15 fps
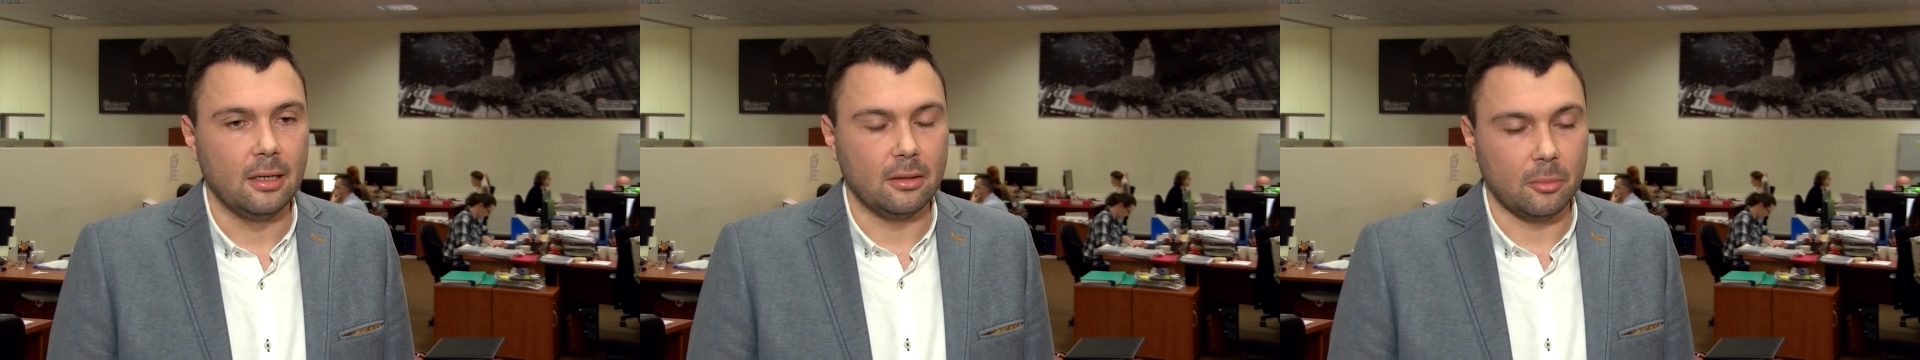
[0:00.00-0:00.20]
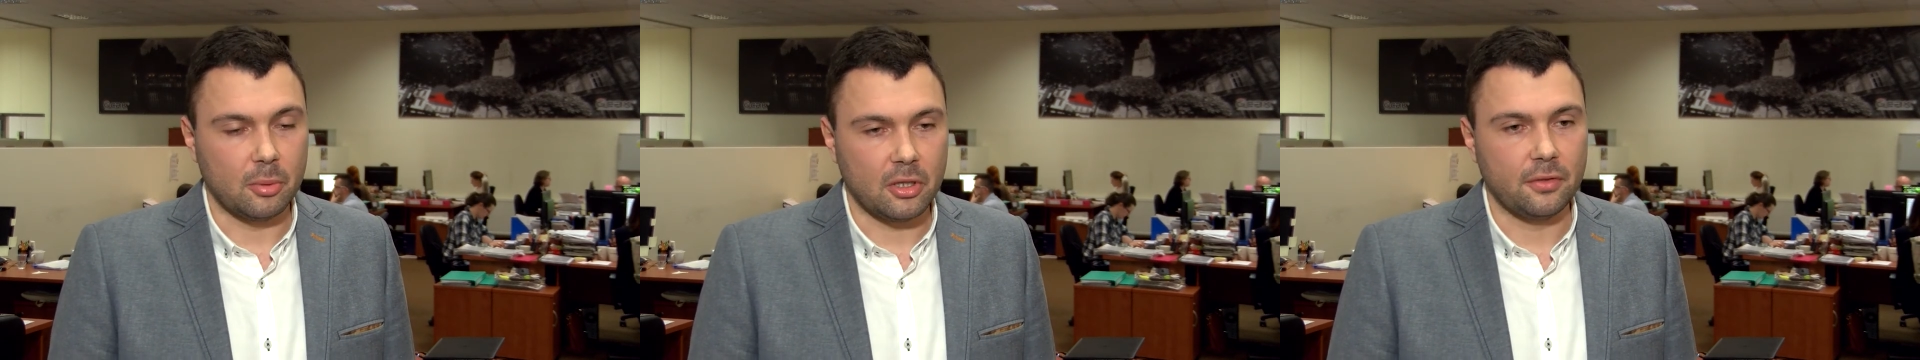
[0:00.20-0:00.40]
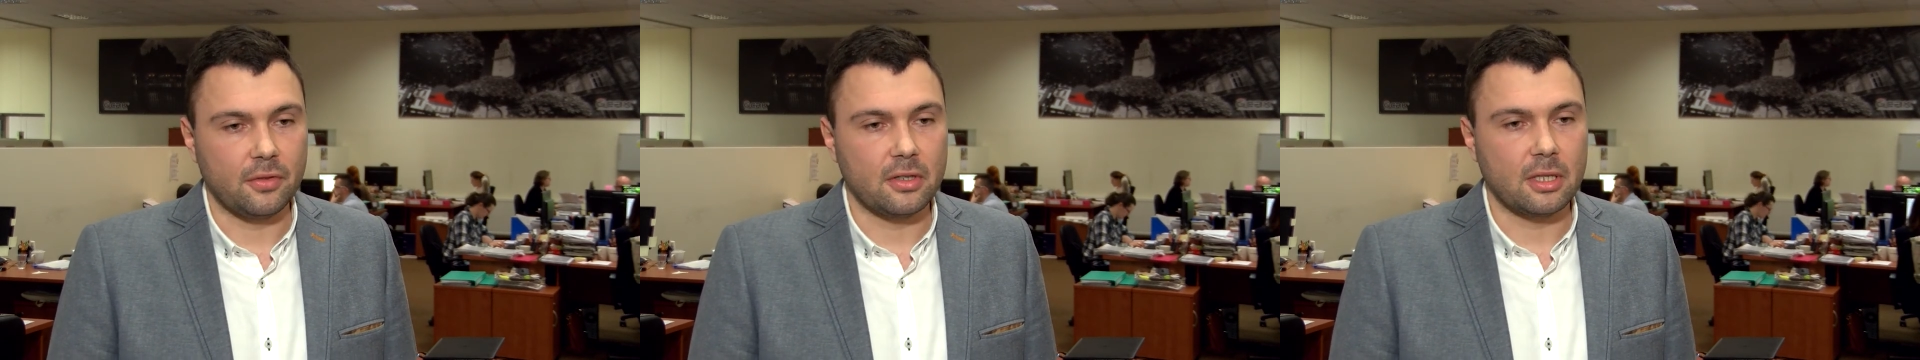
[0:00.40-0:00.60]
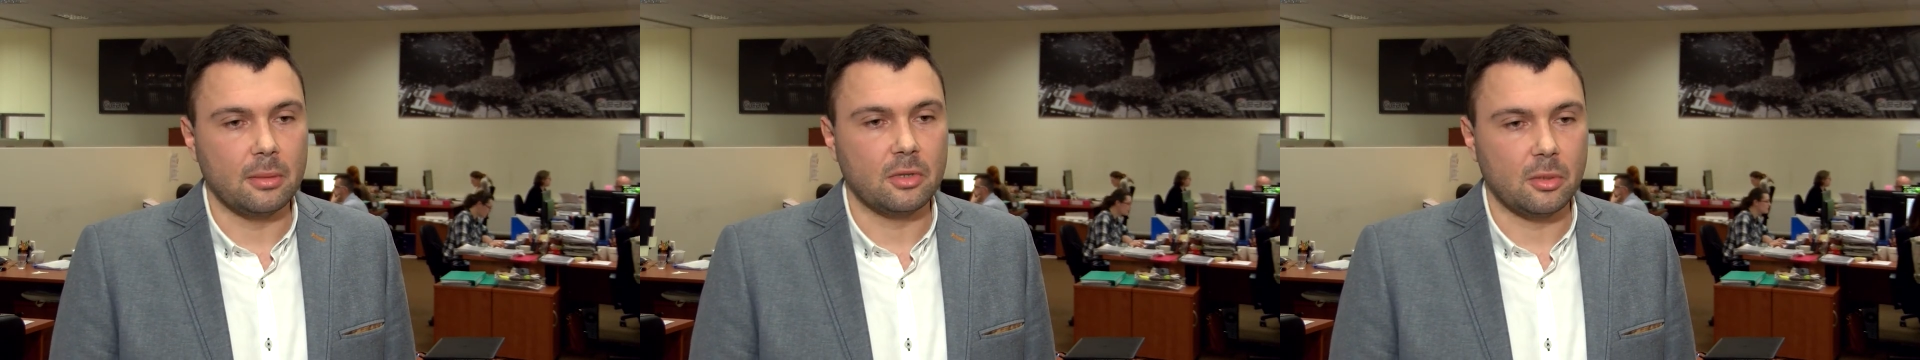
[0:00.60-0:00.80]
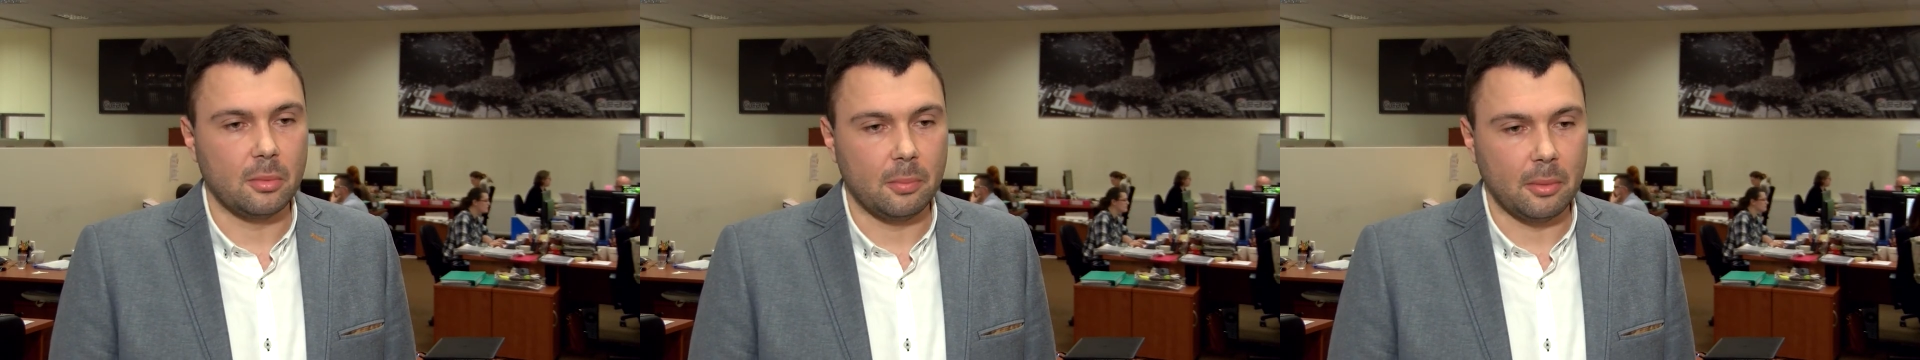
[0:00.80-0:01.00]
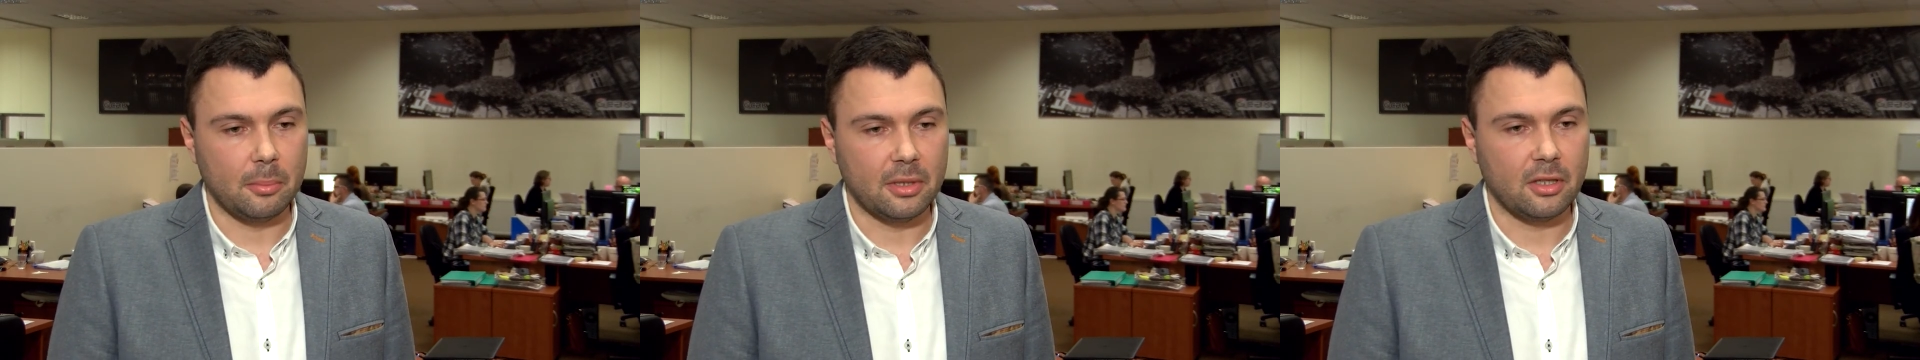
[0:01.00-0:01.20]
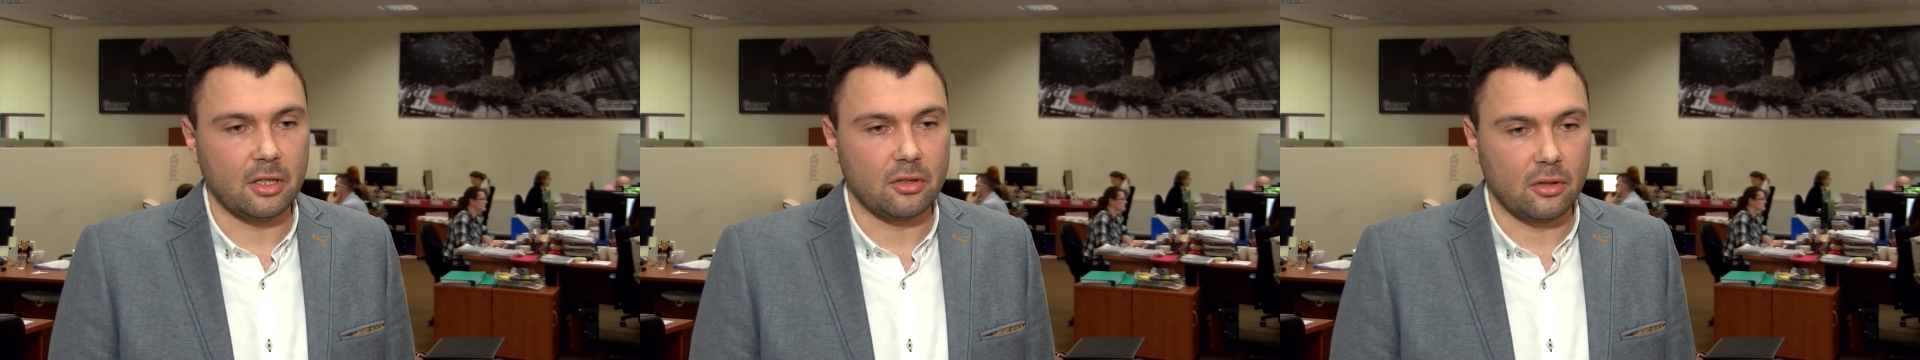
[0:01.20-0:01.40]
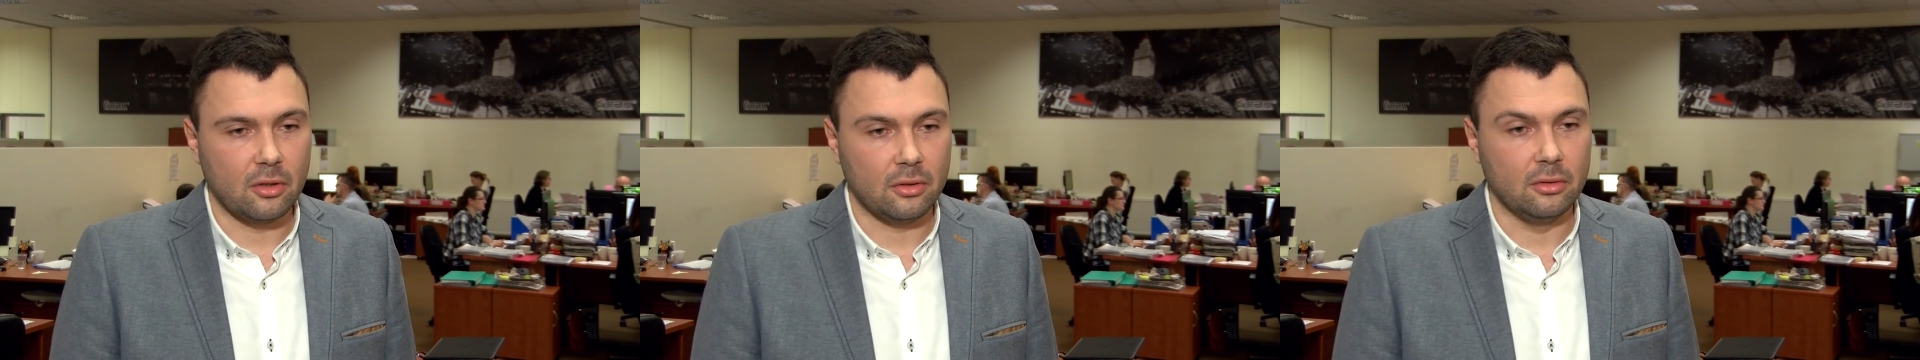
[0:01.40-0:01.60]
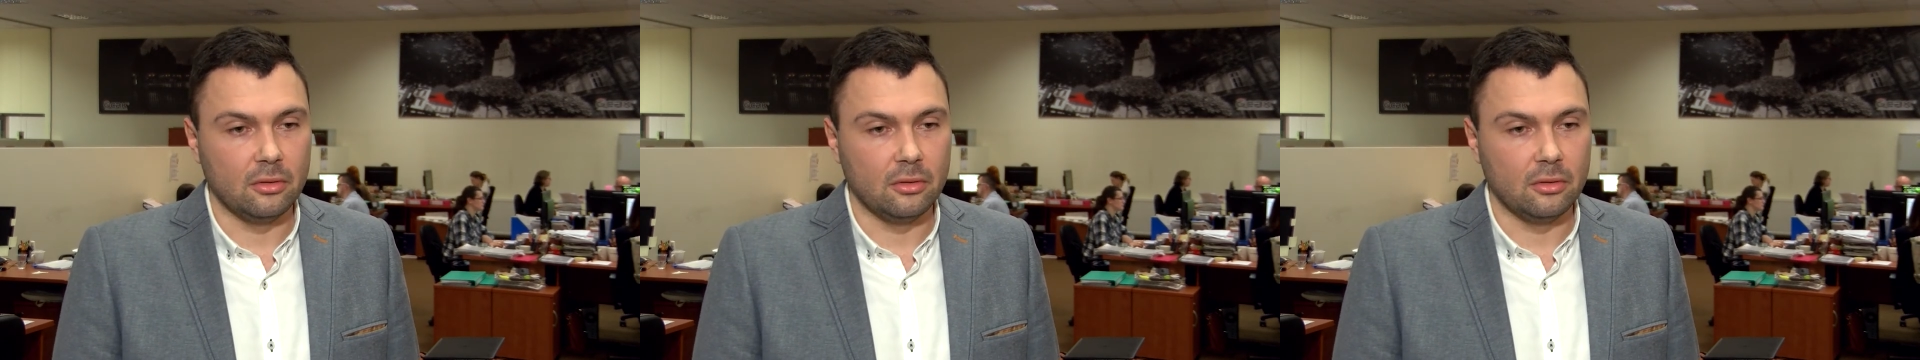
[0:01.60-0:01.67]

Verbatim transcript: No, przede wszystkim trzeba pamiętać o